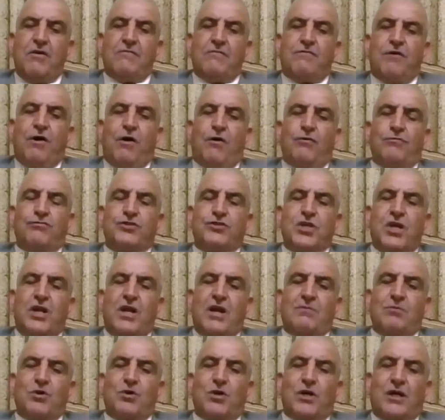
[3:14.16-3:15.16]

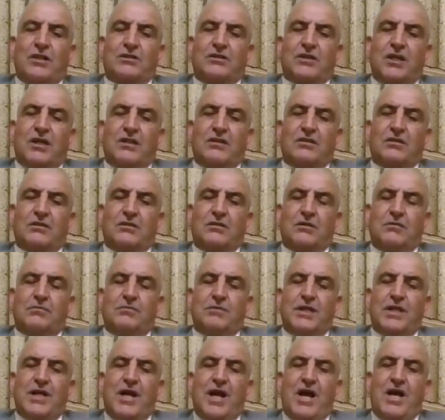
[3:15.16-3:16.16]
فافشل مخطط
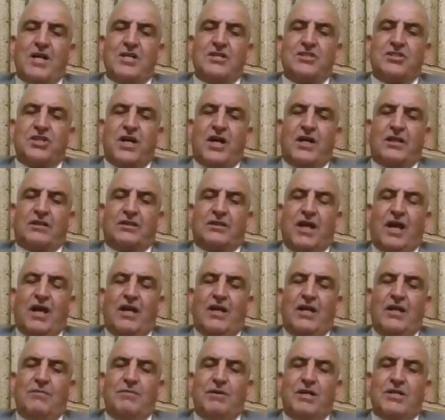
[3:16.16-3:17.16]
منهاج
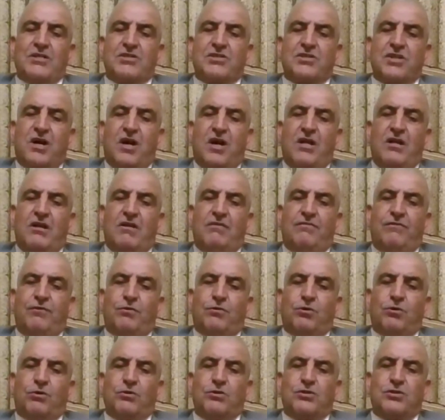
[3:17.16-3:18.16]
التعليم الاسرائيلي في
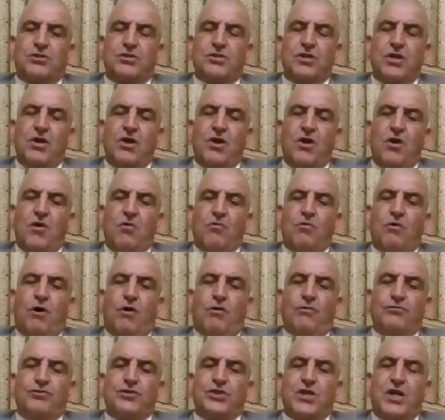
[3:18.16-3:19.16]
القدس
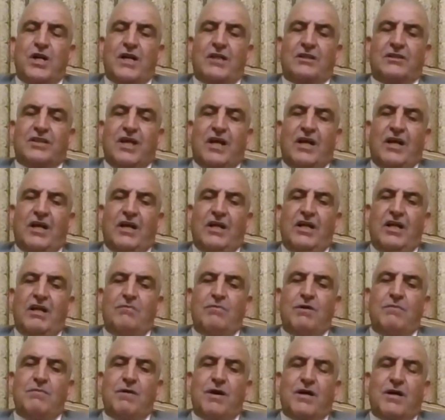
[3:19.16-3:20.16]
وافشل الترحيل
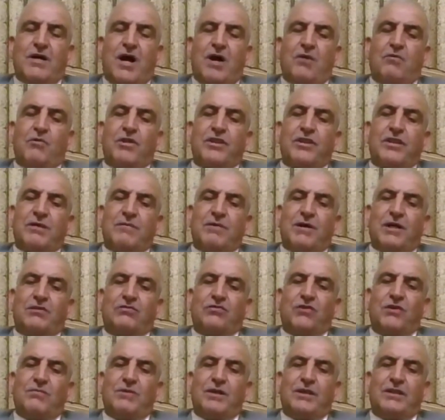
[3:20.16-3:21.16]
بالبقاء والثبات
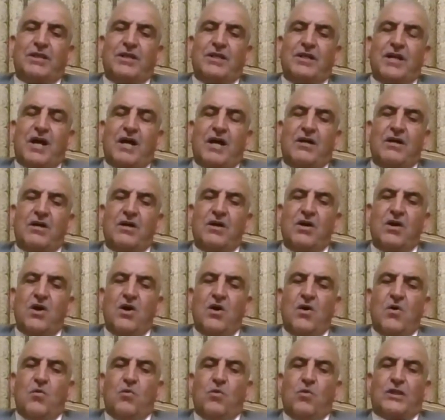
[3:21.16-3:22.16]
في المدينه
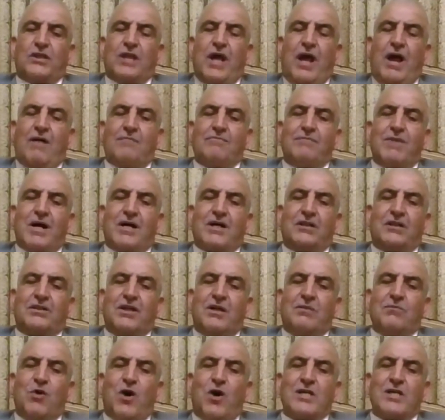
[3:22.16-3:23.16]
وتعمقت
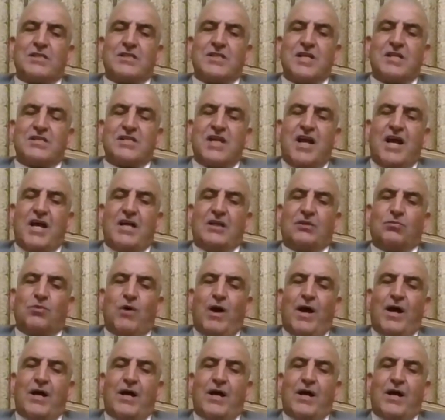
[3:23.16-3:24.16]
المؤسسات
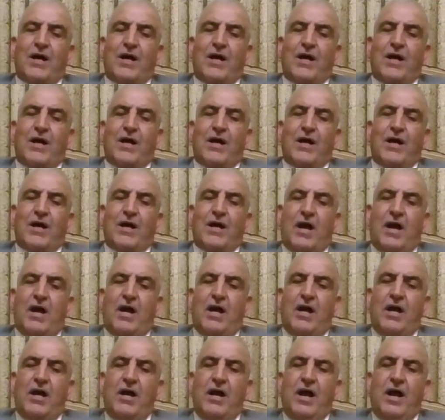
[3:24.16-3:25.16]
واخذت
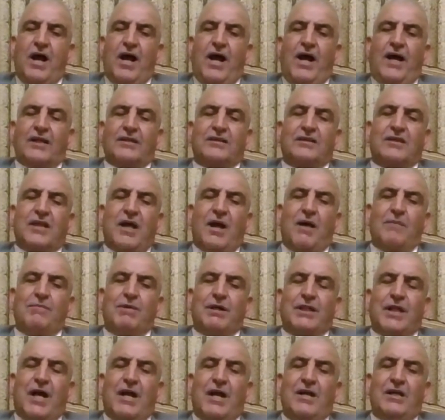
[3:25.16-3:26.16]
دورها حتى
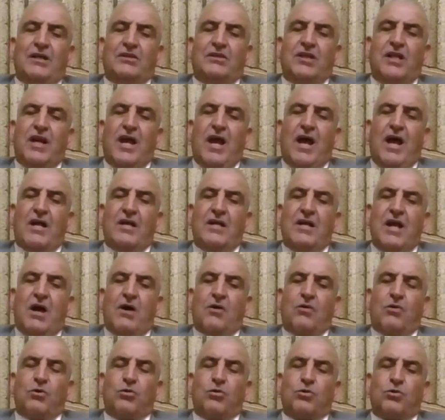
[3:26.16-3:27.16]
بدا الاحتلال
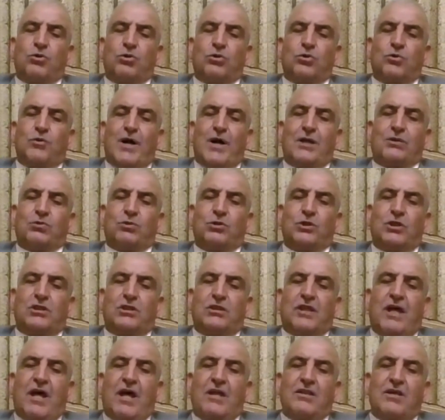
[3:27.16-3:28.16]
ياخذ خطواته
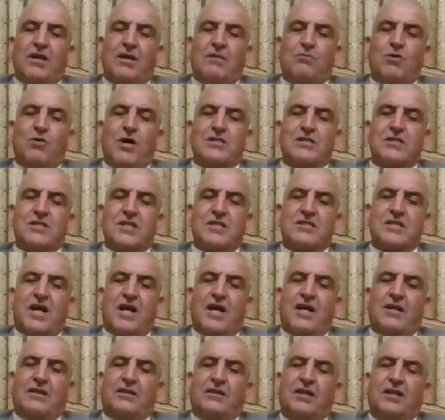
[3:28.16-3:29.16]
ضد هذه
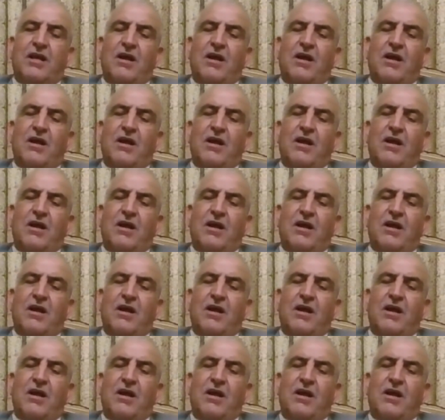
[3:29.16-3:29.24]
المؤسسات